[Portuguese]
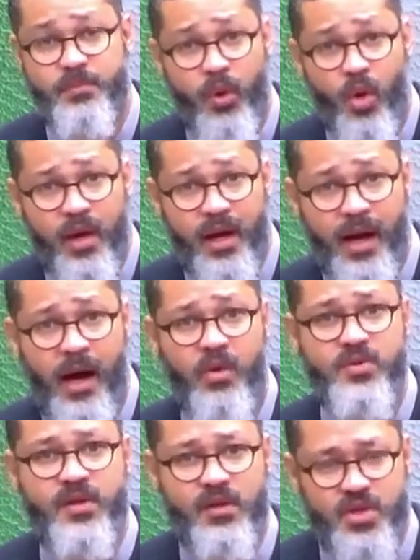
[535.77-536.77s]
e por
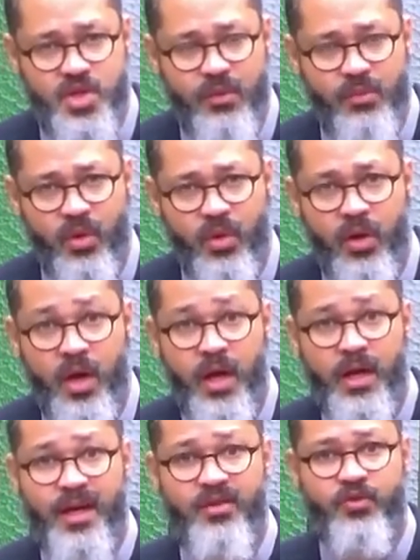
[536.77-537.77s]
causa deste amor
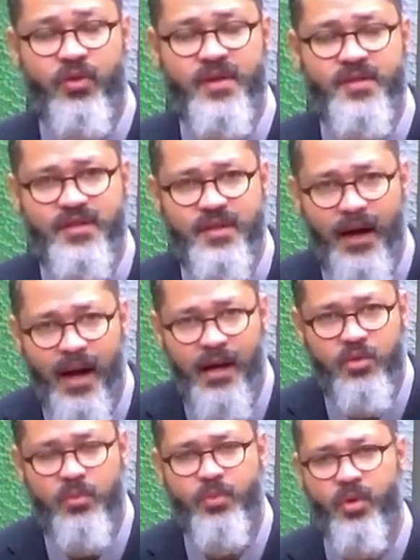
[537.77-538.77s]
e
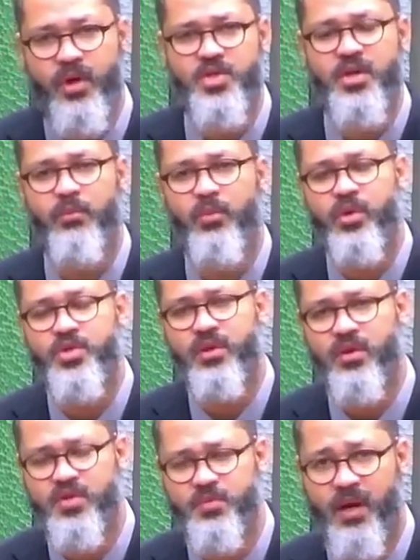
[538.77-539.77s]
influenciado por este amor de
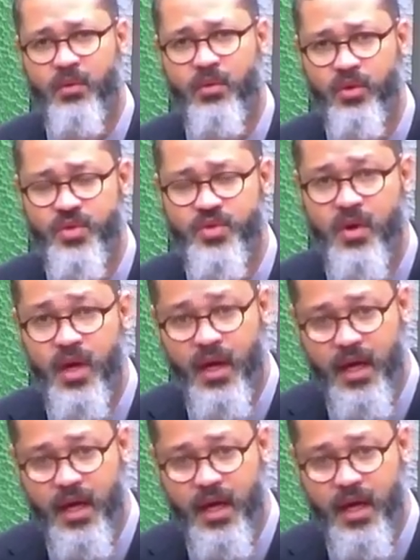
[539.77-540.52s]
Deus para conosco,